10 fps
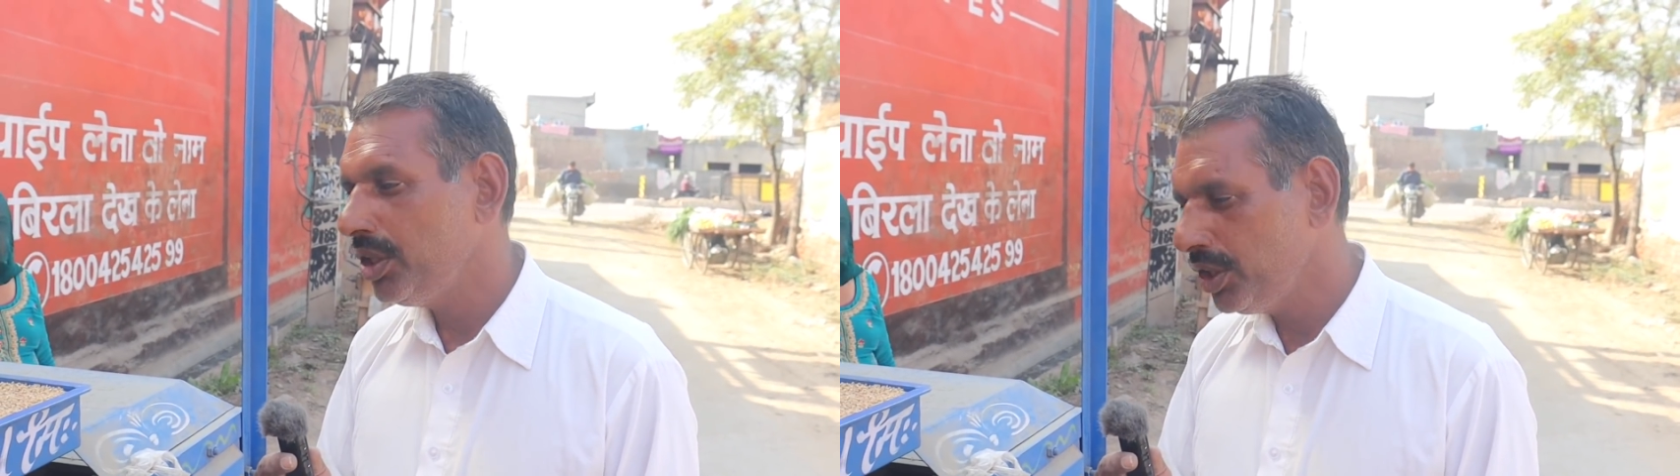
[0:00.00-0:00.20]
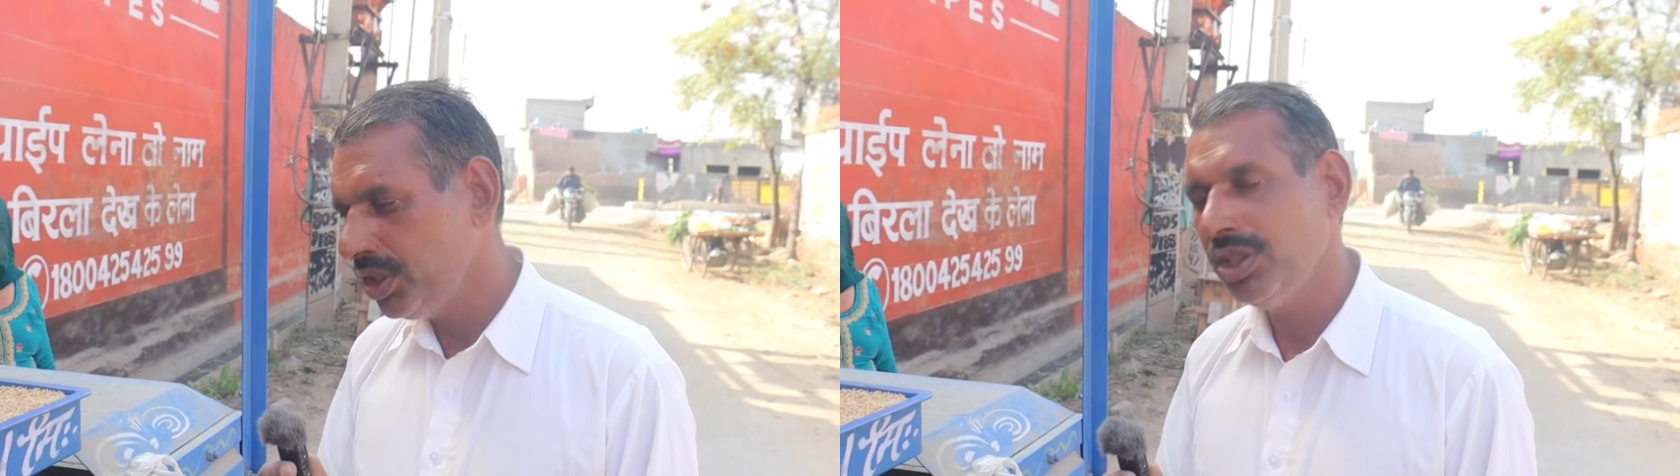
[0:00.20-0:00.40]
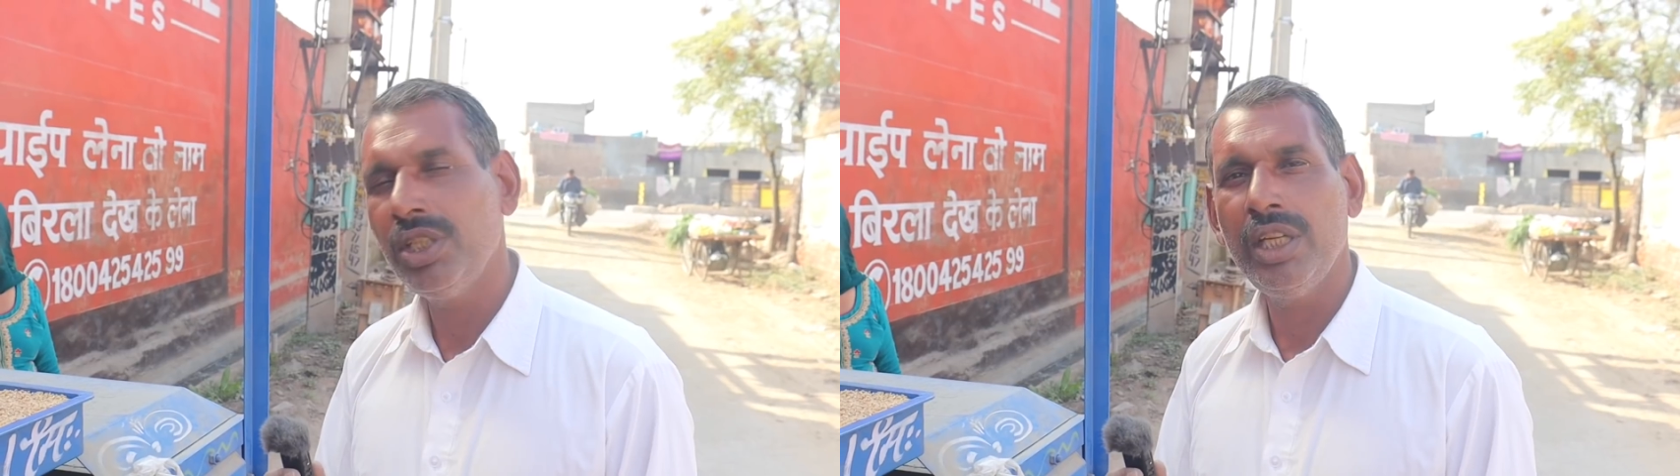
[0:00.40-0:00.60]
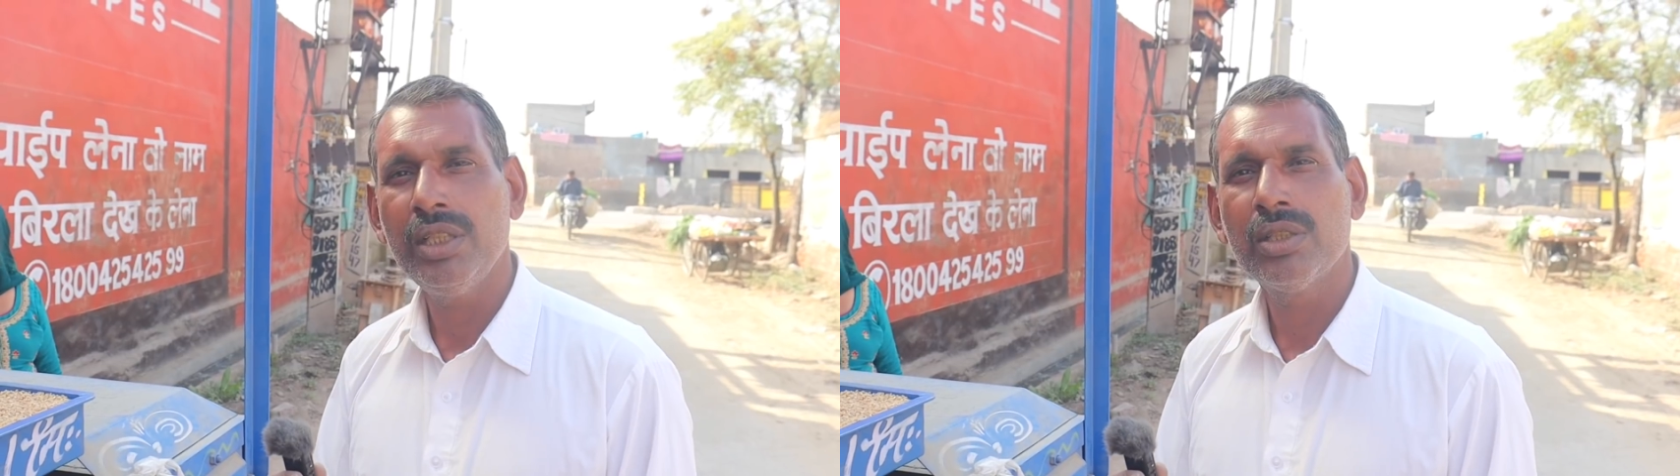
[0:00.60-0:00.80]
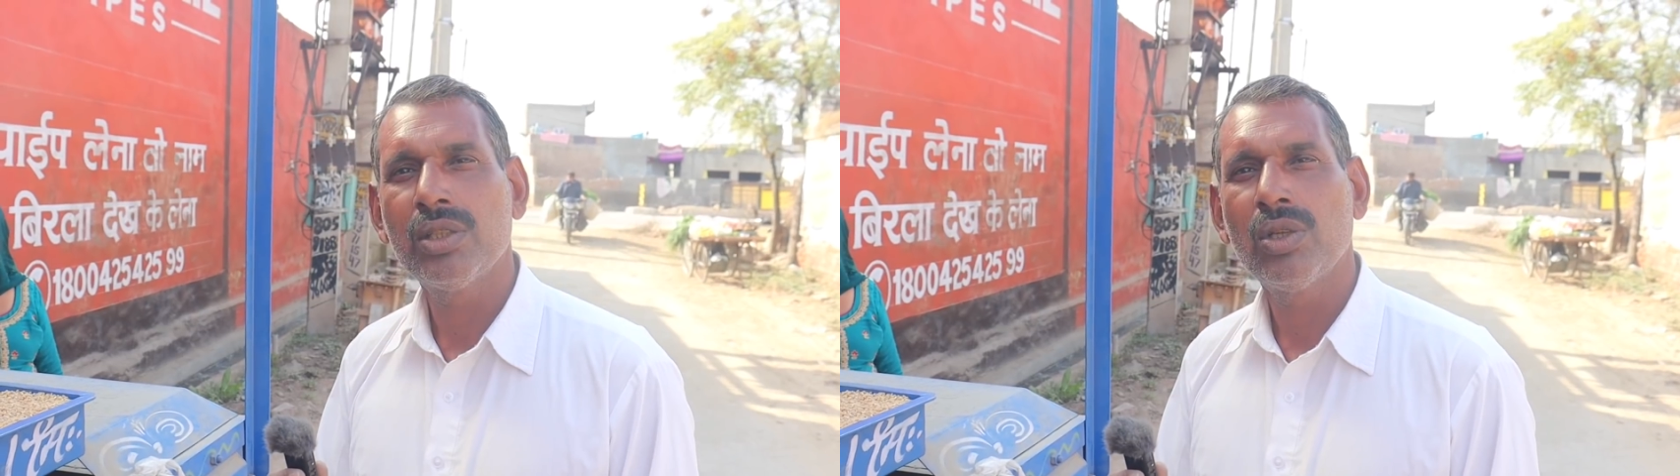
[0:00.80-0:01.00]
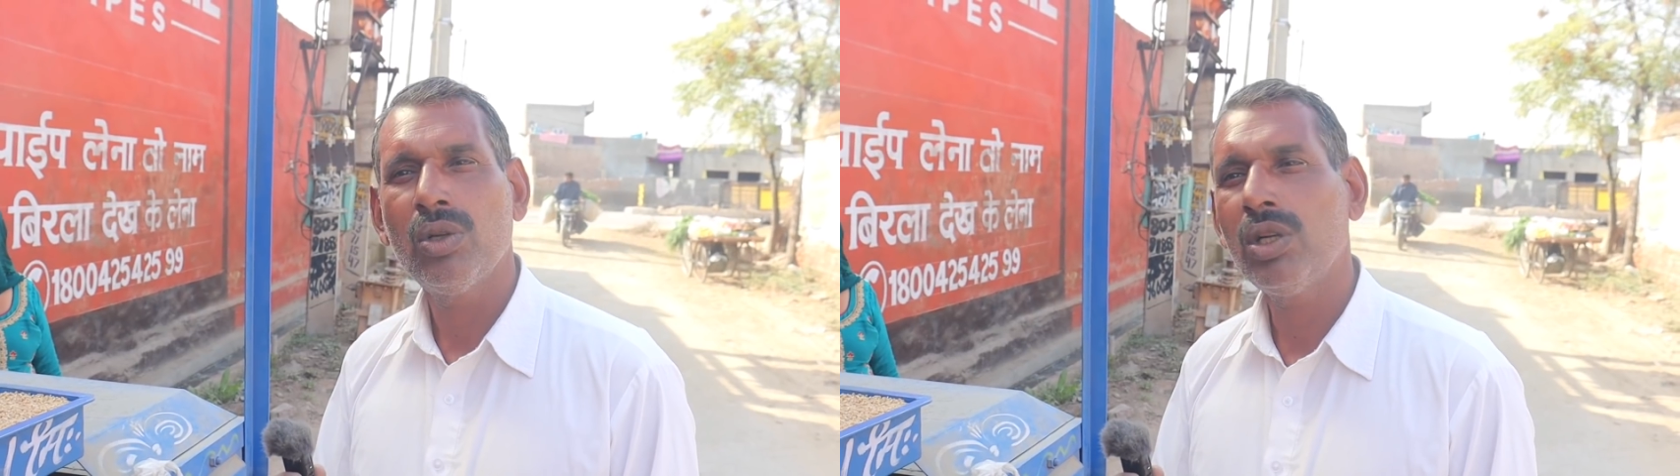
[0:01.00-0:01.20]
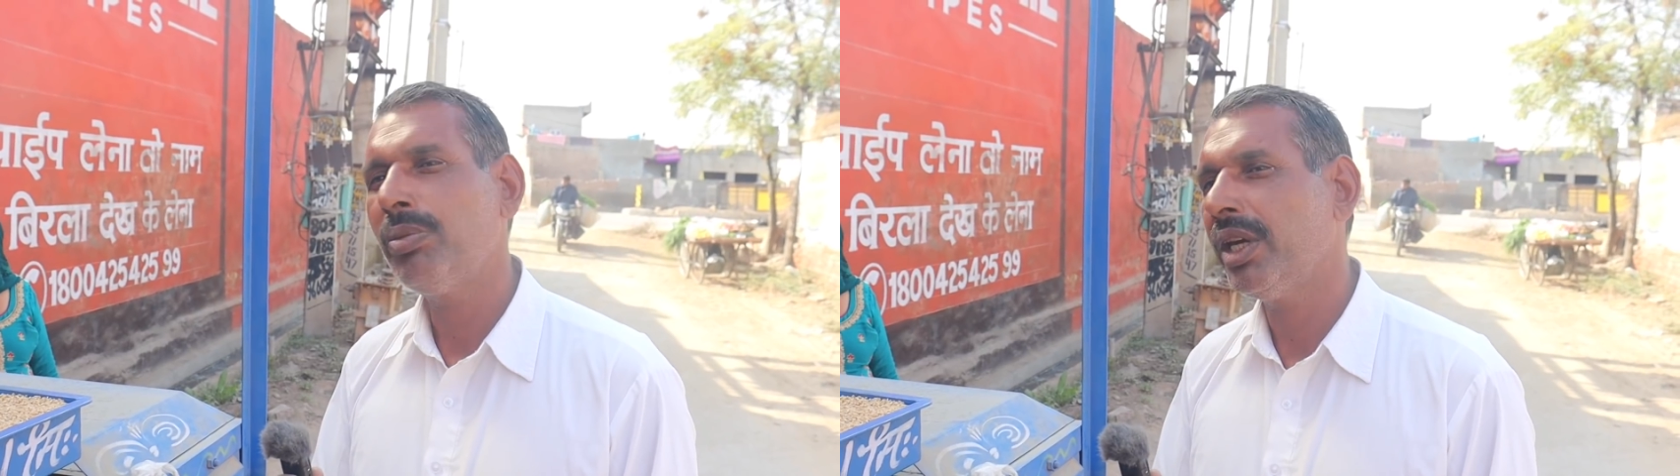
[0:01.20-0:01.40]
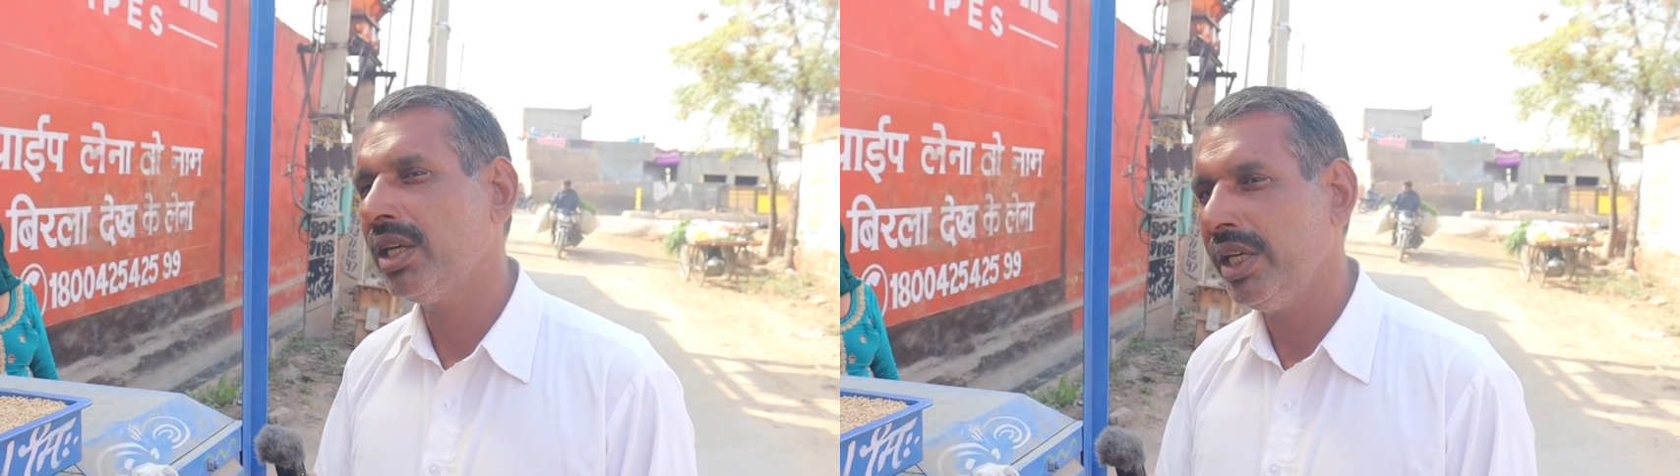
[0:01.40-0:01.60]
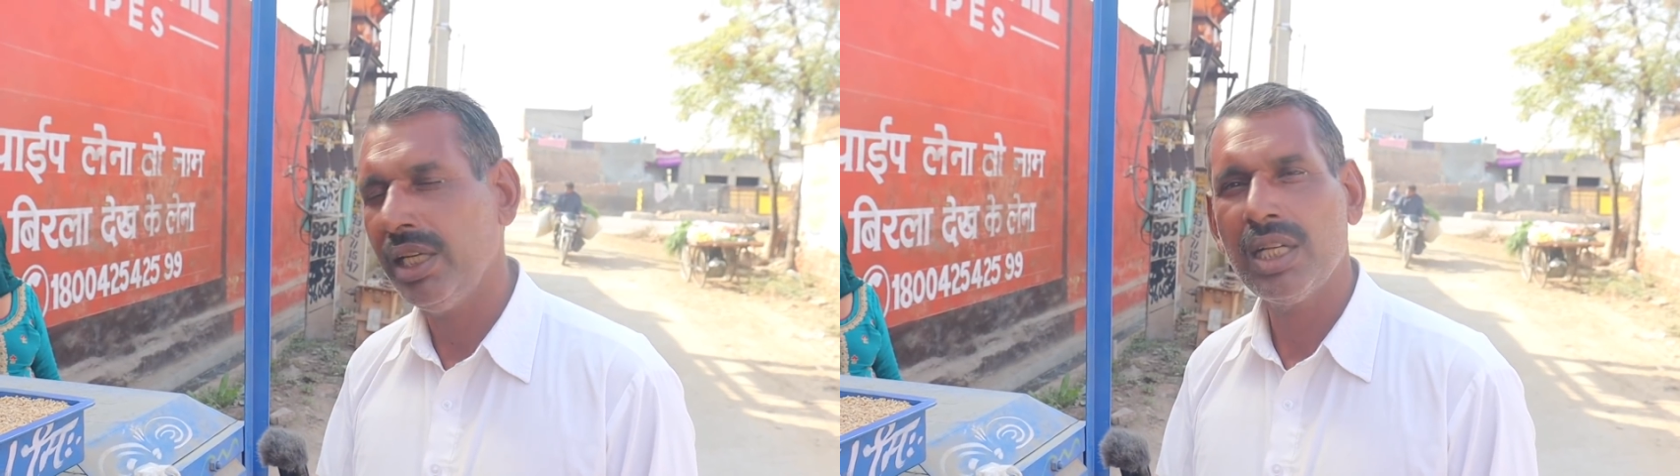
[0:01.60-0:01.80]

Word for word: इसी से और अपना नया